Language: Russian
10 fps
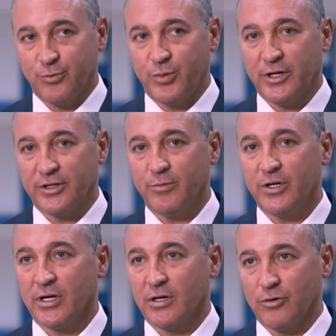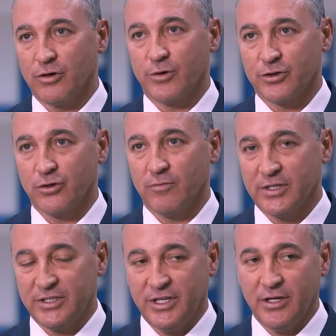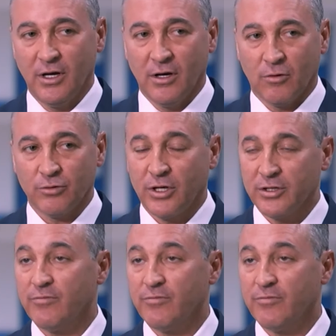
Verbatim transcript: чемпионата мира, который прошел в России, он дал